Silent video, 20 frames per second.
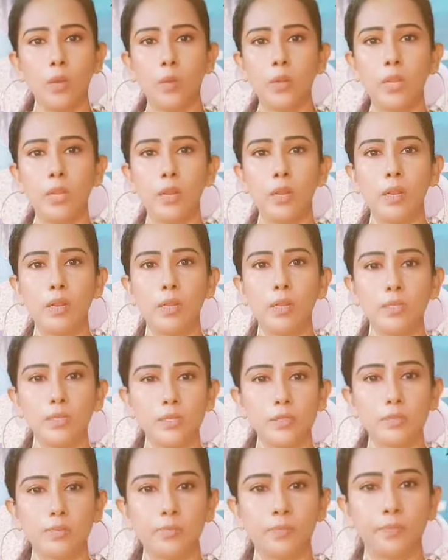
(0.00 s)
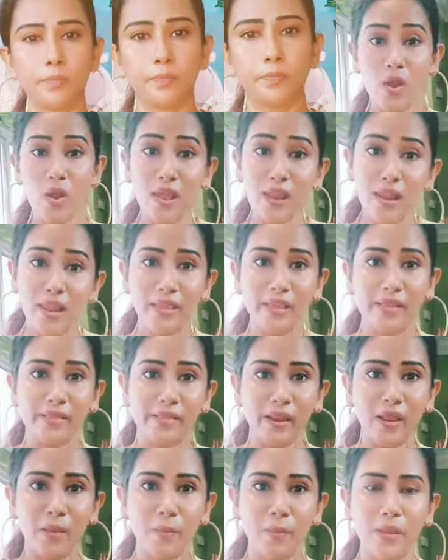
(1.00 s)
ஓகே லேடிஸ் உங்களில்
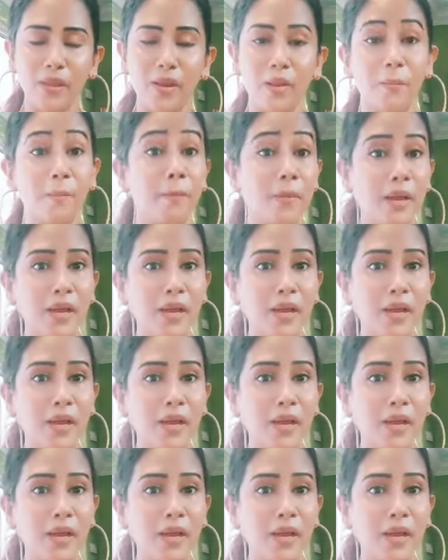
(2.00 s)
எத்தனை பேர்